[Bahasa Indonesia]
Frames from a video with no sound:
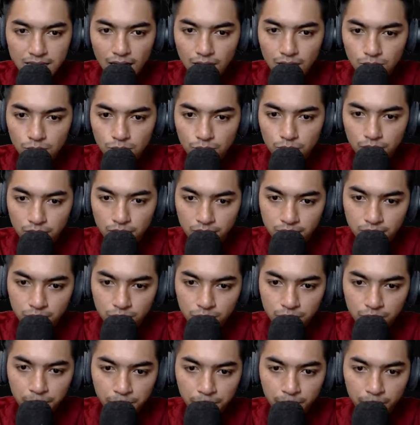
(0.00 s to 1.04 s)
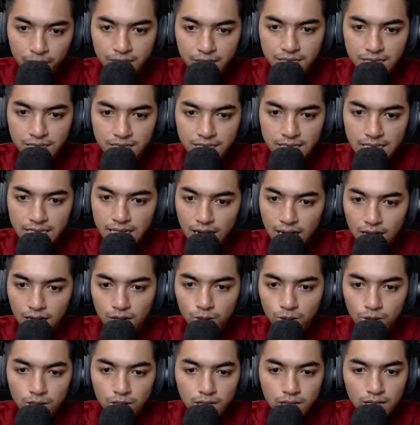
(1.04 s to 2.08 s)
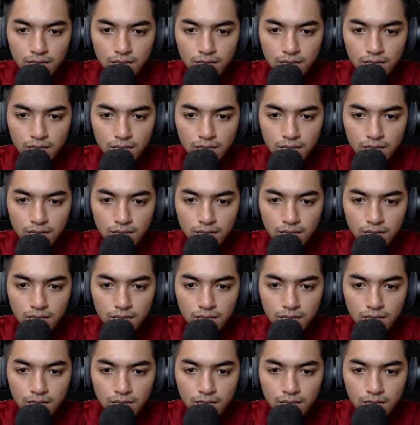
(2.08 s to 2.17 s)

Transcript: satu ya dia udah memprediksikan loh